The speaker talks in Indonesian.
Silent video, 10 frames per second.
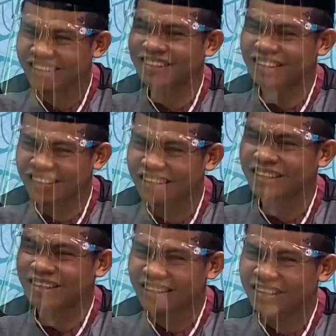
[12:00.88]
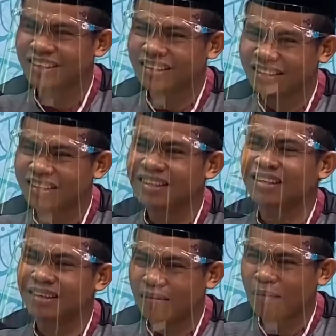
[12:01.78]
ya. Lisan,
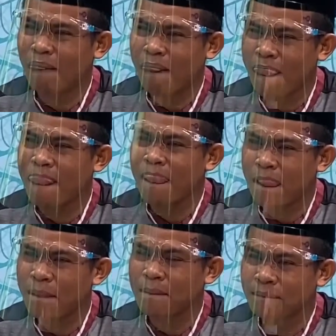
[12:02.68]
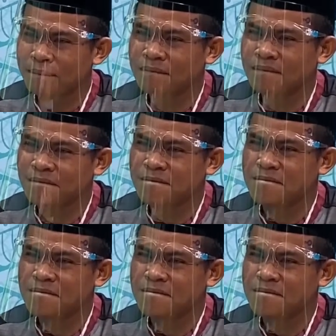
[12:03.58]
bagaimana? Kita tunjukkan